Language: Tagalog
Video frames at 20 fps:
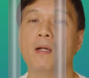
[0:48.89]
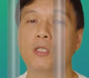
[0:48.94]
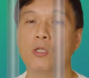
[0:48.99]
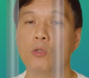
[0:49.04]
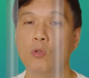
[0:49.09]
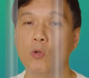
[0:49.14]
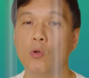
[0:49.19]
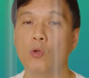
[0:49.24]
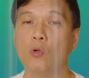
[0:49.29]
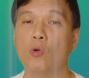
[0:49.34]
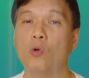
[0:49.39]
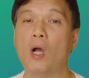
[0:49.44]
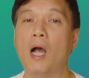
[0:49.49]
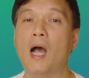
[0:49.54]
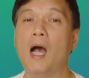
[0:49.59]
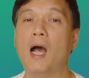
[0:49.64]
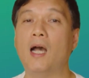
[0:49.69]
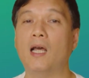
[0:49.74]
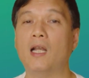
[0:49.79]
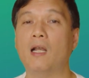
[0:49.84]
masigurong
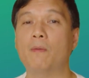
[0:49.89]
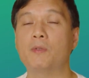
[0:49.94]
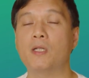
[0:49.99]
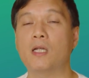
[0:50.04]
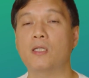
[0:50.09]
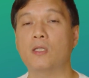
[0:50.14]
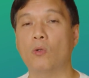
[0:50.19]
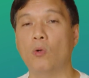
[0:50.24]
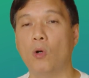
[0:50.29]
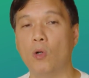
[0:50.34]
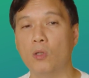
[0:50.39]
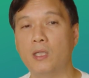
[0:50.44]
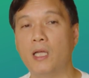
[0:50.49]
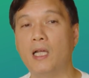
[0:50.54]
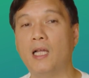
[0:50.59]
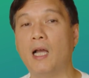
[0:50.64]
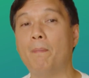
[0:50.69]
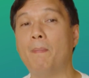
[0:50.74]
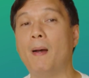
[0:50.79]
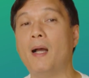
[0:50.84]
haharap siya sa
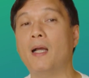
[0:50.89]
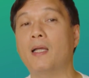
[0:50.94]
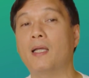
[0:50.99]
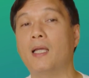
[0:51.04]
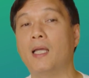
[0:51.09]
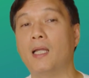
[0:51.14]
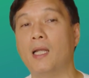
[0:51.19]
korte kapag